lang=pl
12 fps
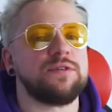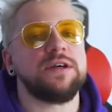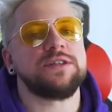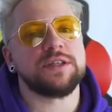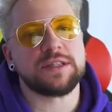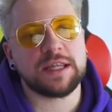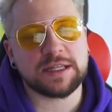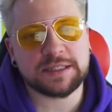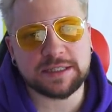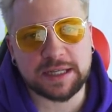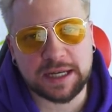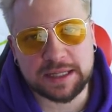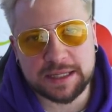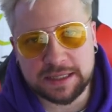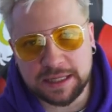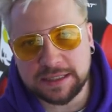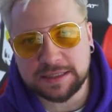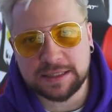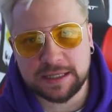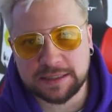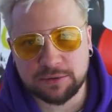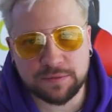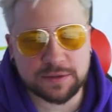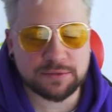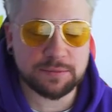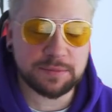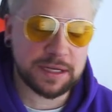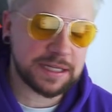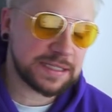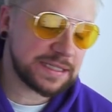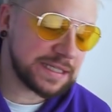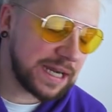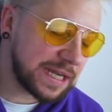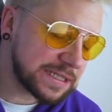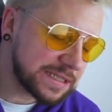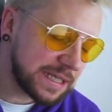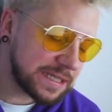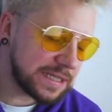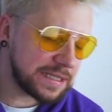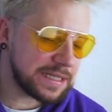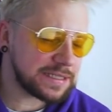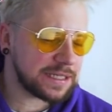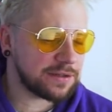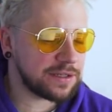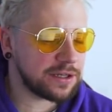Słuchajcie, teraz jest taka tendencja, zauważyłem, taka straszna tendencja do